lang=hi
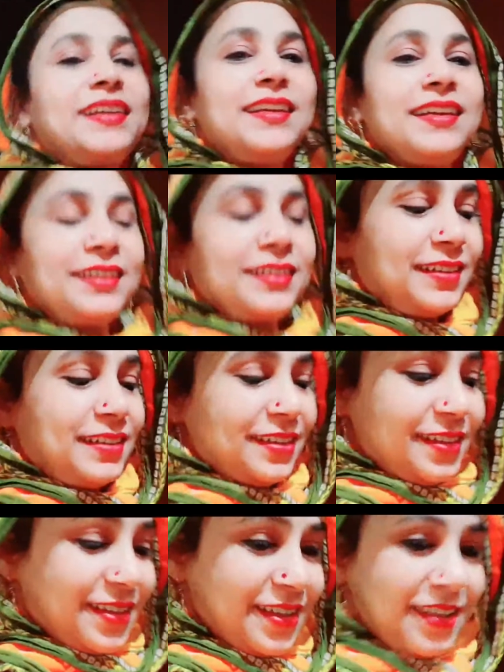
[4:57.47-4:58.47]
है
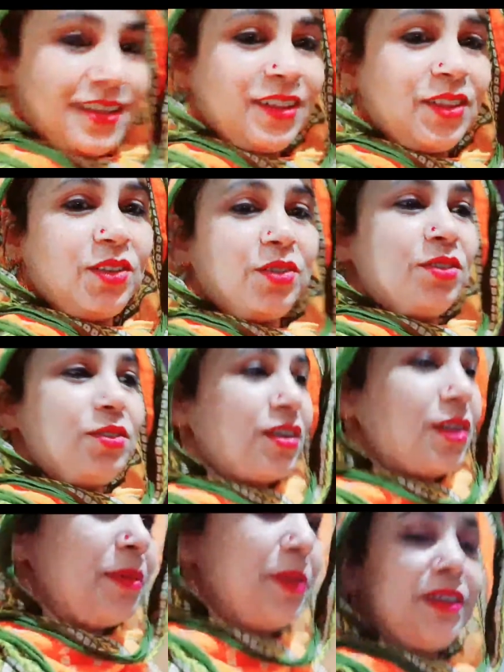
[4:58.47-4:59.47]
तो
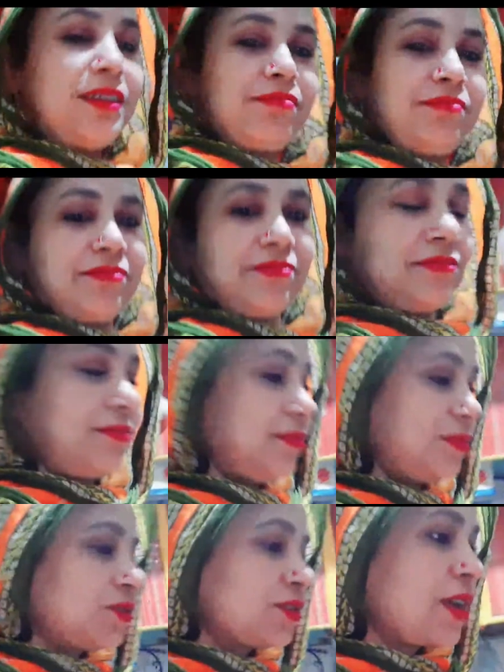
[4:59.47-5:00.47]
अभी उसका